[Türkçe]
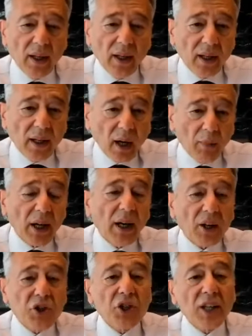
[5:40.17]
E, ama
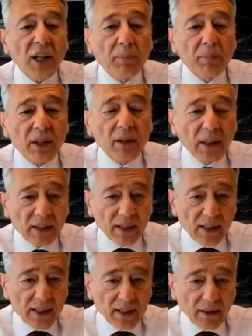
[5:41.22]
aşı
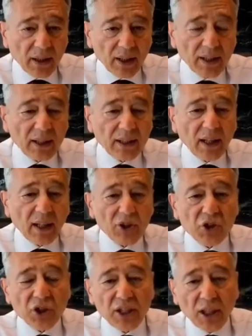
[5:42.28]
yaptırmadığınız zaman ya da
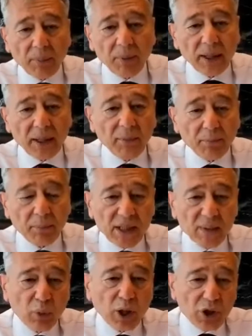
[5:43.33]
aşı yapar
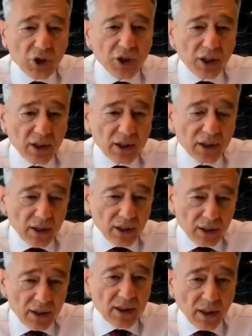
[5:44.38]
yapmaz
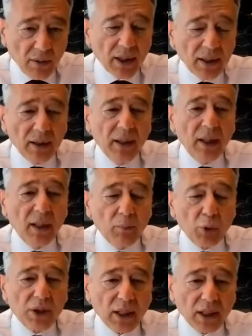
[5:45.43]
bulaştırdığı zaman
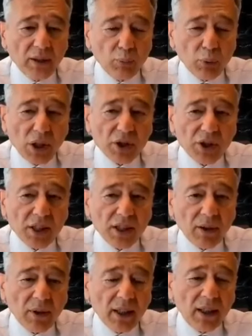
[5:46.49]
bu salgın bulaştığı
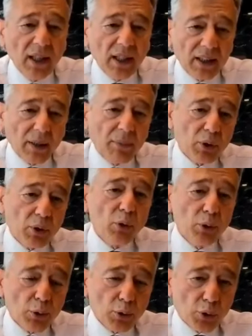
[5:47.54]
zaman tabii ki
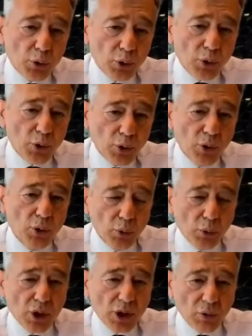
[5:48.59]
öldürücülüğü
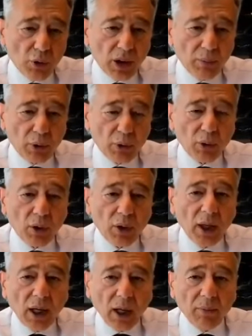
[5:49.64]
yüksek olabiliyor.
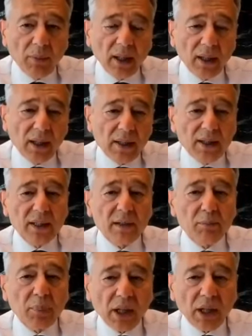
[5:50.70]
Ama
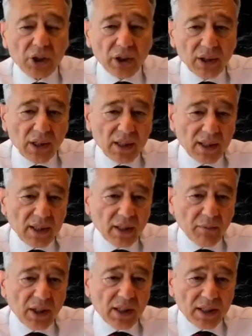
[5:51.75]
sizin bağışıklık
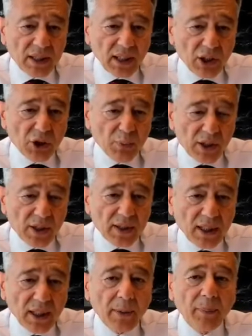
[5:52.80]
sisteminiz
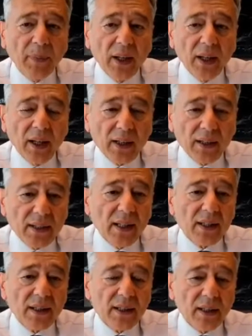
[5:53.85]
gelişmişse e,
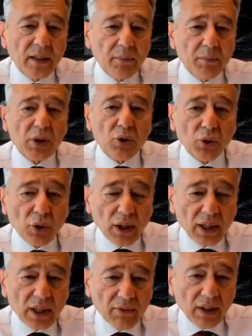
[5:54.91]
siz e, bir
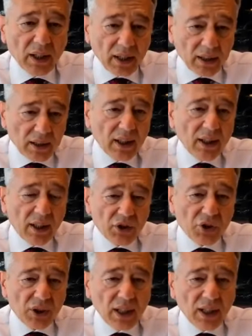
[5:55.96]
sonraki varyanta
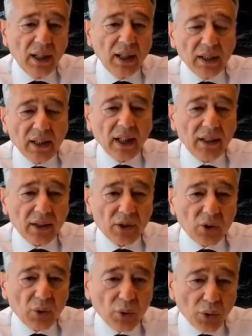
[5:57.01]
karşı da
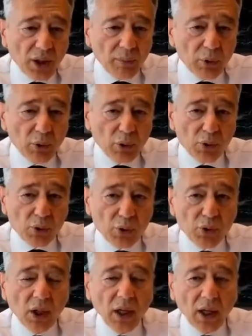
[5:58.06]
kendinizi
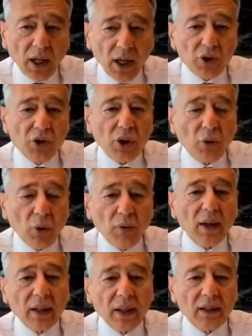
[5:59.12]
koruyabiliyorsunuz. Ancak o
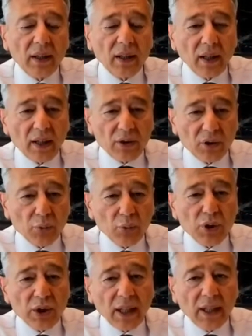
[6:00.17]
varyanta karşı
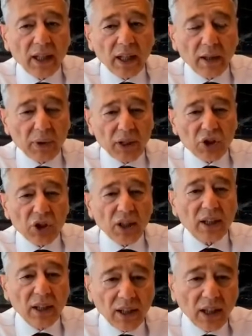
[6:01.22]

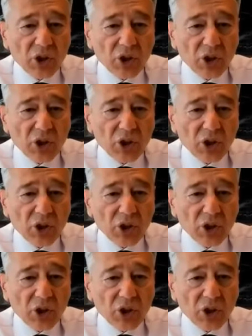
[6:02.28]
düzenlenebilecek yeni